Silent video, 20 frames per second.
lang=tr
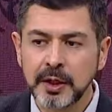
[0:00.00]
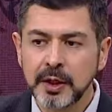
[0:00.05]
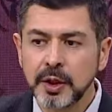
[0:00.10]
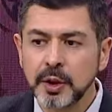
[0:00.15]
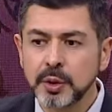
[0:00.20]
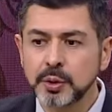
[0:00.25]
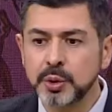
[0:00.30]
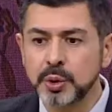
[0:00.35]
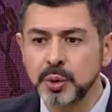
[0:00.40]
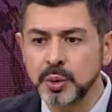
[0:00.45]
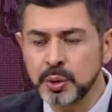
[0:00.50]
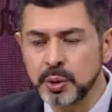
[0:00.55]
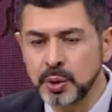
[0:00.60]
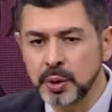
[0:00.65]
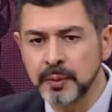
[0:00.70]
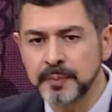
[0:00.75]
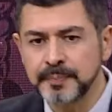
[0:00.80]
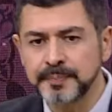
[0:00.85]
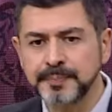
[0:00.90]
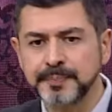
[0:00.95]

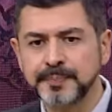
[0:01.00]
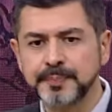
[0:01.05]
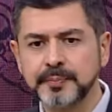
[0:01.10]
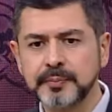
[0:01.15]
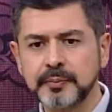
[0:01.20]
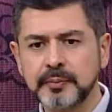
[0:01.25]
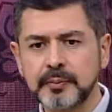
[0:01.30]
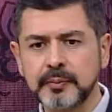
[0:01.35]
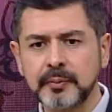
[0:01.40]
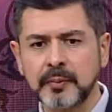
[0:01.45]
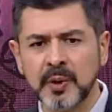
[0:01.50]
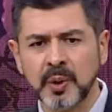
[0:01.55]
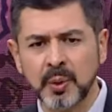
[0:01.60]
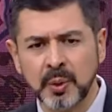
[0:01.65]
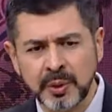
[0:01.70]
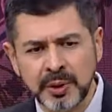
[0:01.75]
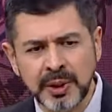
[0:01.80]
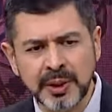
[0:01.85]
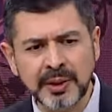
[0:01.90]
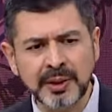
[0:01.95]
Çünkü
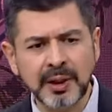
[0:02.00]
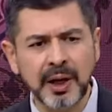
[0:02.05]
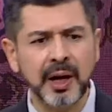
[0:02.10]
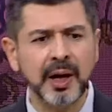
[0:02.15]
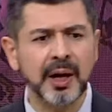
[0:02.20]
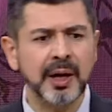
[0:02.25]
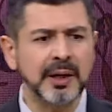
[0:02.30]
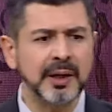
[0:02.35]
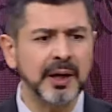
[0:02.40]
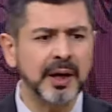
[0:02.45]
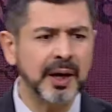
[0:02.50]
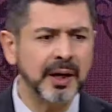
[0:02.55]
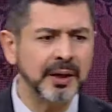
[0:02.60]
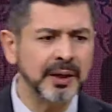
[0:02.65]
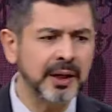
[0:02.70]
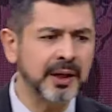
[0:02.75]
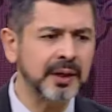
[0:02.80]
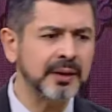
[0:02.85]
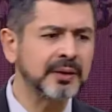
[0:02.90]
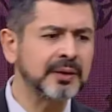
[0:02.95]
onların aile
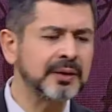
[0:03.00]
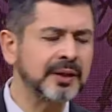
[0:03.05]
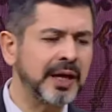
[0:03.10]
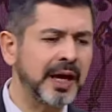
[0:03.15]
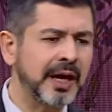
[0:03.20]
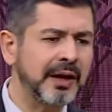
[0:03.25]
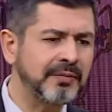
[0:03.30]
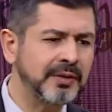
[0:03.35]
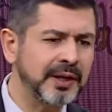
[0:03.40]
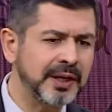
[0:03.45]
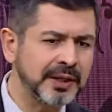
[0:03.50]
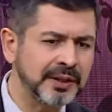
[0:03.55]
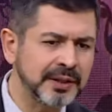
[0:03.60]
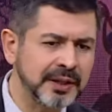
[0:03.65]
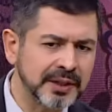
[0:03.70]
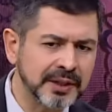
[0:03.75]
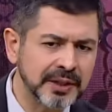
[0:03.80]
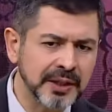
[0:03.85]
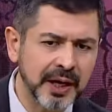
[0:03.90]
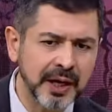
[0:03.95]
hayatı,
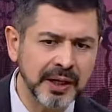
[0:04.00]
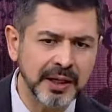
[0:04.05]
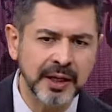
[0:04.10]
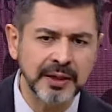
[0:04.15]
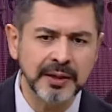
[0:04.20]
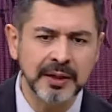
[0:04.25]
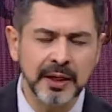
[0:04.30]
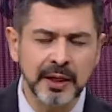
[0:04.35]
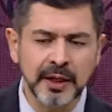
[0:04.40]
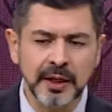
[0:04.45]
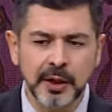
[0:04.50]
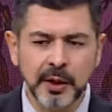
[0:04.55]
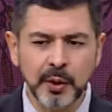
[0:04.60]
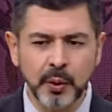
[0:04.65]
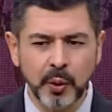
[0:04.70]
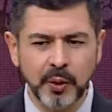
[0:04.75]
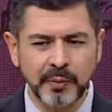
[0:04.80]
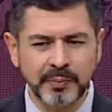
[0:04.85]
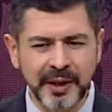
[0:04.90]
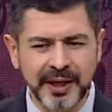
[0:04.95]
evlerindeki hayat,
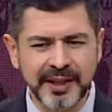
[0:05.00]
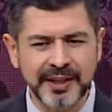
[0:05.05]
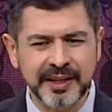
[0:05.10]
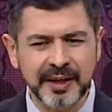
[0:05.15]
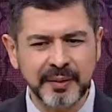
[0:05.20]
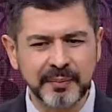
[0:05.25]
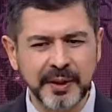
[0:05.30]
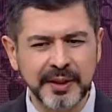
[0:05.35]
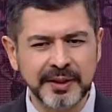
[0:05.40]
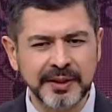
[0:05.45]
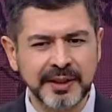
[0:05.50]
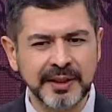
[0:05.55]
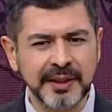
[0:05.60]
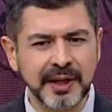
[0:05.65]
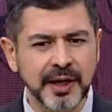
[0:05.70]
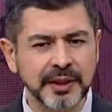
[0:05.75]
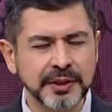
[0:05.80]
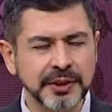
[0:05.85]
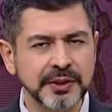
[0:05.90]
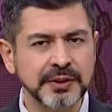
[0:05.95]
o Mekke Medine
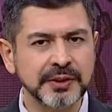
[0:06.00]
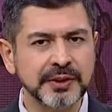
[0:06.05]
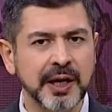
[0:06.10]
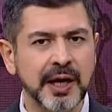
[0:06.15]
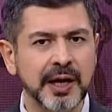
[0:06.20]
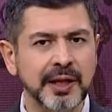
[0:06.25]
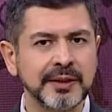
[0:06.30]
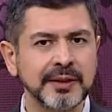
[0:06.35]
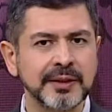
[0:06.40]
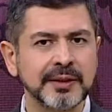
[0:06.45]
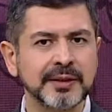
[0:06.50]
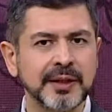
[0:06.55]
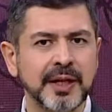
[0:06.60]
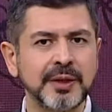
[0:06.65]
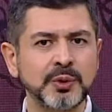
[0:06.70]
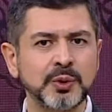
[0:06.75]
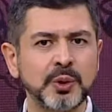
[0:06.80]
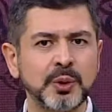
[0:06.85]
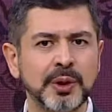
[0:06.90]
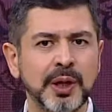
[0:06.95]
aşısı aldıktan
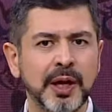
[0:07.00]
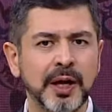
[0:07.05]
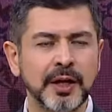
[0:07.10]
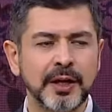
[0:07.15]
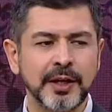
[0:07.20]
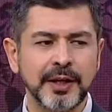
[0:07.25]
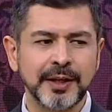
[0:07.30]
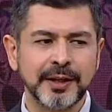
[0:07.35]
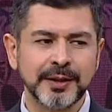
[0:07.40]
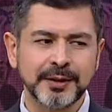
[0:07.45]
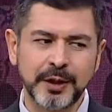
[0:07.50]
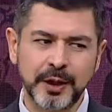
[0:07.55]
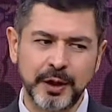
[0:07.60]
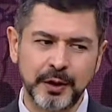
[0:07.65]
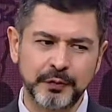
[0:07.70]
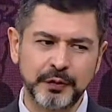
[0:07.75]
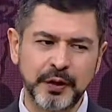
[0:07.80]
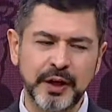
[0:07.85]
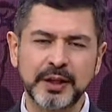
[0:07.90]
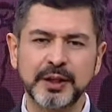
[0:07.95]
sonra daha
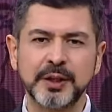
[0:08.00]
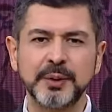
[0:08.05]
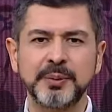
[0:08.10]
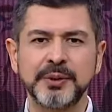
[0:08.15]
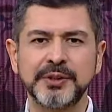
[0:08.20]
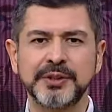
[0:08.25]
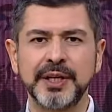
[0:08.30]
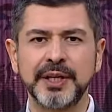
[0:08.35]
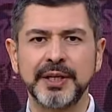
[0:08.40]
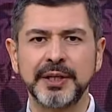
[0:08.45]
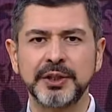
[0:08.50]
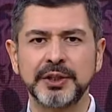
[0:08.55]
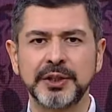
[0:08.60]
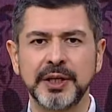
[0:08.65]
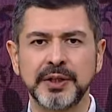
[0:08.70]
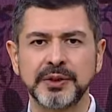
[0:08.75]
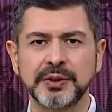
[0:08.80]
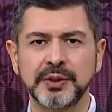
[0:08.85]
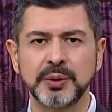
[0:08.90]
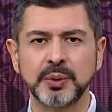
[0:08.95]
farklı bir seyir
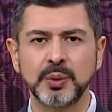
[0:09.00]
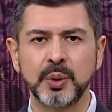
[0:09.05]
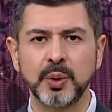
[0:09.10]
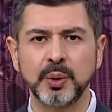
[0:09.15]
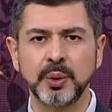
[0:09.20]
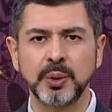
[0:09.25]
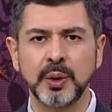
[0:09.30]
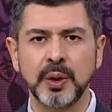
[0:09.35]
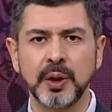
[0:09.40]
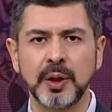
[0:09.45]
içerisinde oluyor.